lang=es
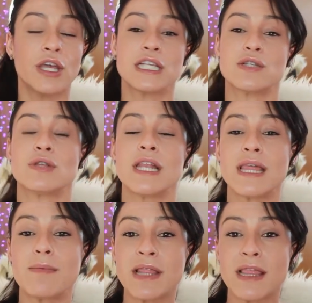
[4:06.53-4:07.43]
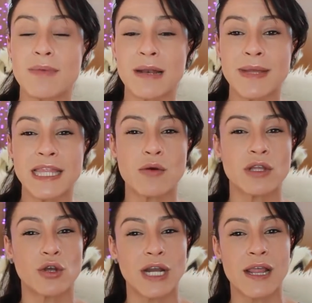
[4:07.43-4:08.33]
se utiliza principalmente
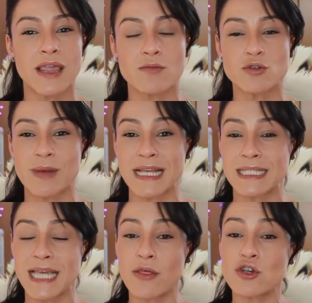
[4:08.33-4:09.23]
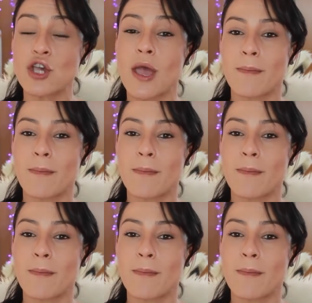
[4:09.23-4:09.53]
cuando realizamos planchados